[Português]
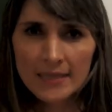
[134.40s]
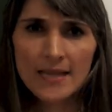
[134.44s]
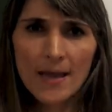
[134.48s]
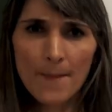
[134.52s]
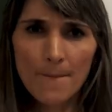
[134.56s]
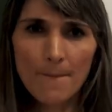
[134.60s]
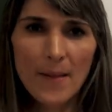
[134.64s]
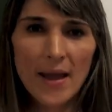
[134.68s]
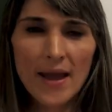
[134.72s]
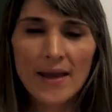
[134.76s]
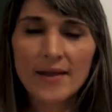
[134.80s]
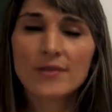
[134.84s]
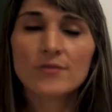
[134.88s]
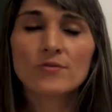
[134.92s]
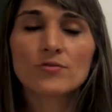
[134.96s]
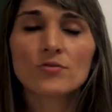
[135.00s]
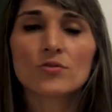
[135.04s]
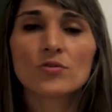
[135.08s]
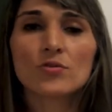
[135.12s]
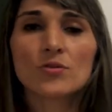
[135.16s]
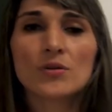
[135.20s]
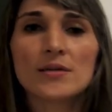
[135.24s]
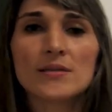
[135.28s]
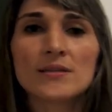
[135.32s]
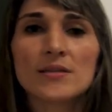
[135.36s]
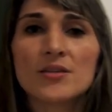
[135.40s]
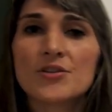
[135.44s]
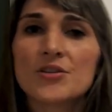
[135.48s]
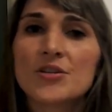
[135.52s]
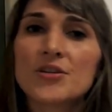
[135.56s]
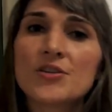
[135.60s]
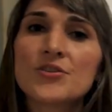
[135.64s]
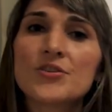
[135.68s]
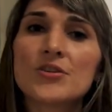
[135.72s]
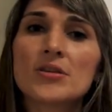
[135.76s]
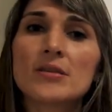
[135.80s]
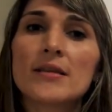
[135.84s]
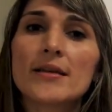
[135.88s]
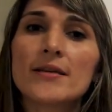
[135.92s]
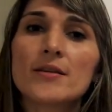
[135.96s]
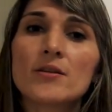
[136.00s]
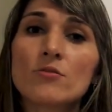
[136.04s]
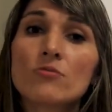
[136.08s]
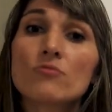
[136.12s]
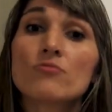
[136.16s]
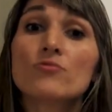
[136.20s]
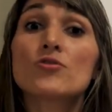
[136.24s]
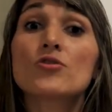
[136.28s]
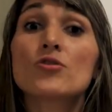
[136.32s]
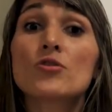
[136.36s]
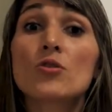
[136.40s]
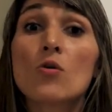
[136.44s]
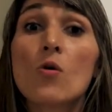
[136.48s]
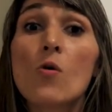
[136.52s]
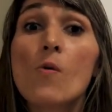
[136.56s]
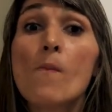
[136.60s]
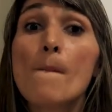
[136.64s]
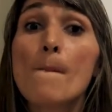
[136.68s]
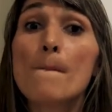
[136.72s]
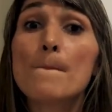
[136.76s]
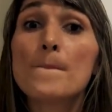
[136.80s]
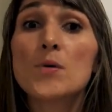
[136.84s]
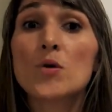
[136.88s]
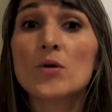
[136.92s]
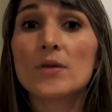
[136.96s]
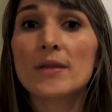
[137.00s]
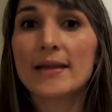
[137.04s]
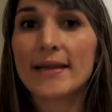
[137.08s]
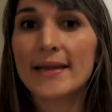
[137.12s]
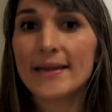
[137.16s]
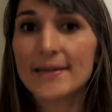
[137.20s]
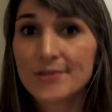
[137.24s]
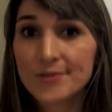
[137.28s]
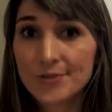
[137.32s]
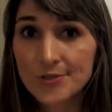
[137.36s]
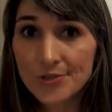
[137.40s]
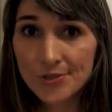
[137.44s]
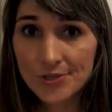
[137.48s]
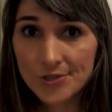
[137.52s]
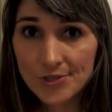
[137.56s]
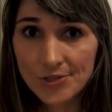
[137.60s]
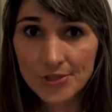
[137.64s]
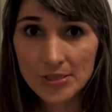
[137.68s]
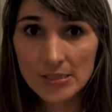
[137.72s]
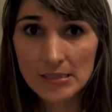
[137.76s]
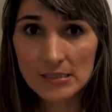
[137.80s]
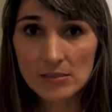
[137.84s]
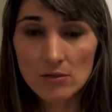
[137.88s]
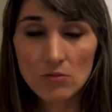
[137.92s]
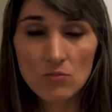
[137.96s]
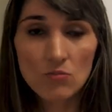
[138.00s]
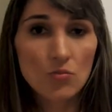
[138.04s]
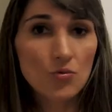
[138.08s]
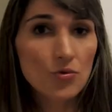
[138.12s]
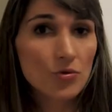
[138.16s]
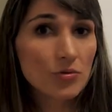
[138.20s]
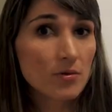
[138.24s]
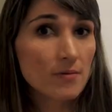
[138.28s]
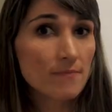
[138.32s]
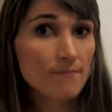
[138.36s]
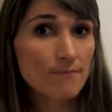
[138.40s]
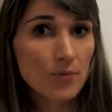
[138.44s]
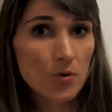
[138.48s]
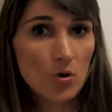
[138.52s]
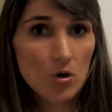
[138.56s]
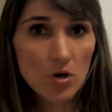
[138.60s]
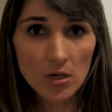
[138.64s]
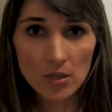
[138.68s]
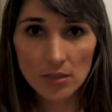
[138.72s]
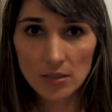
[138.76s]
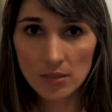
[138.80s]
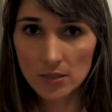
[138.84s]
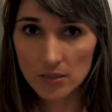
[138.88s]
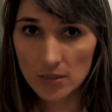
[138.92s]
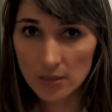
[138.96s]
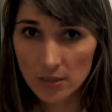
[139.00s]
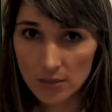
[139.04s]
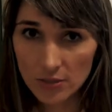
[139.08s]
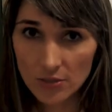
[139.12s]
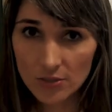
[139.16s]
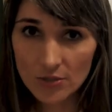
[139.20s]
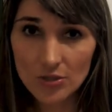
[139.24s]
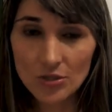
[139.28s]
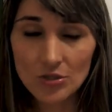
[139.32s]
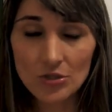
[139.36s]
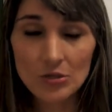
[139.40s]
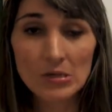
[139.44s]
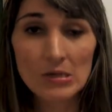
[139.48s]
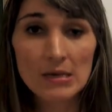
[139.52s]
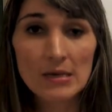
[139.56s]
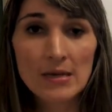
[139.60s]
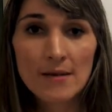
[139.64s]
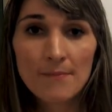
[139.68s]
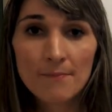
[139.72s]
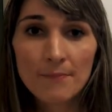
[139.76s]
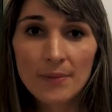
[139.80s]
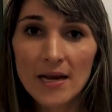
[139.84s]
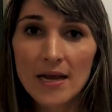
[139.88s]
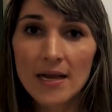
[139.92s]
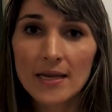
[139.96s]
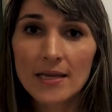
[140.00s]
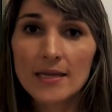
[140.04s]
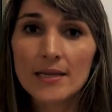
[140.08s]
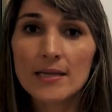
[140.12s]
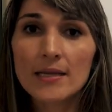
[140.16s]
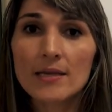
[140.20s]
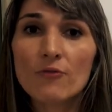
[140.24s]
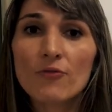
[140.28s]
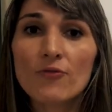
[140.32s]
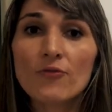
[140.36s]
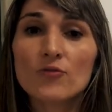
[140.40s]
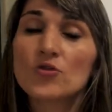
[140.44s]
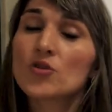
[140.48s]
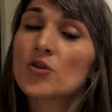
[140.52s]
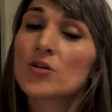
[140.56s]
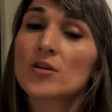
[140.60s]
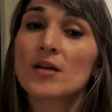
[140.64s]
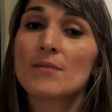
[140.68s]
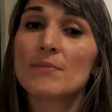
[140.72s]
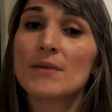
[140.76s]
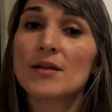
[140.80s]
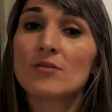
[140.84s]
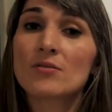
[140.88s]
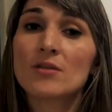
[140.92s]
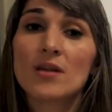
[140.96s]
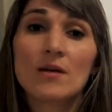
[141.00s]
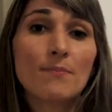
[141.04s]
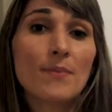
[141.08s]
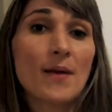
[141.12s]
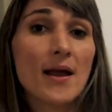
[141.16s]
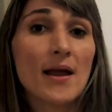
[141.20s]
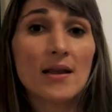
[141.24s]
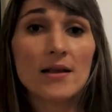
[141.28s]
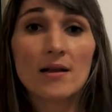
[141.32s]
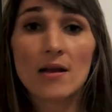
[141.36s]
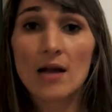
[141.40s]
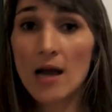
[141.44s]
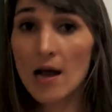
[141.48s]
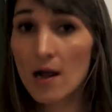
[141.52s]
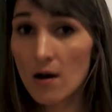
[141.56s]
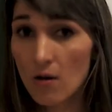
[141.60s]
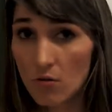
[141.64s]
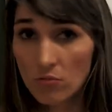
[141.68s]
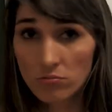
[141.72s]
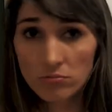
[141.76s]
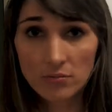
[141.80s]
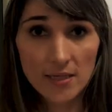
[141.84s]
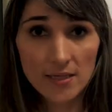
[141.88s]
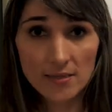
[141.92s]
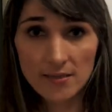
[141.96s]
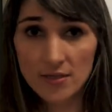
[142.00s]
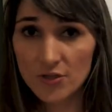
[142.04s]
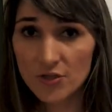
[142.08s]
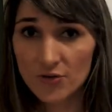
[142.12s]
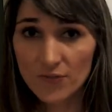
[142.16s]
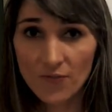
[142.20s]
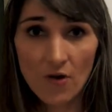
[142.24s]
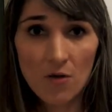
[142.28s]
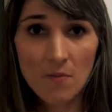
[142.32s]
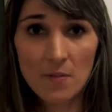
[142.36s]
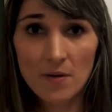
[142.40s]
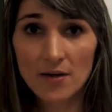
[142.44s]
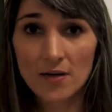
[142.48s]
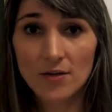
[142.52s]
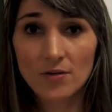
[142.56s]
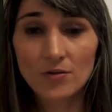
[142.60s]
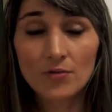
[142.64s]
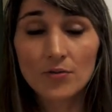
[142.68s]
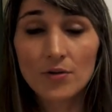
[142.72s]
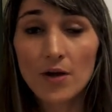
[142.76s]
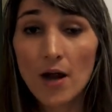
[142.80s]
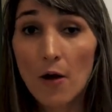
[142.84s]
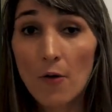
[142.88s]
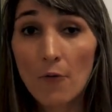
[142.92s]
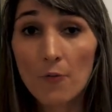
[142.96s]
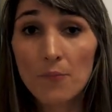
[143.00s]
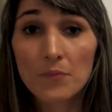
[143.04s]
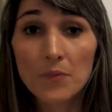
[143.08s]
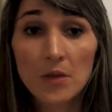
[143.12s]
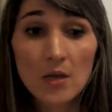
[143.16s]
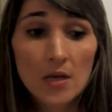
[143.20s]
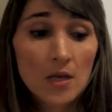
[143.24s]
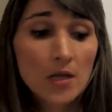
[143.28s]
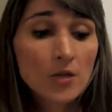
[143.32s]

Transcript: Na pele, doutores, a gente tem alguns componentes que são muito importantes para que o funcionamento da pele aconteça de forma natural.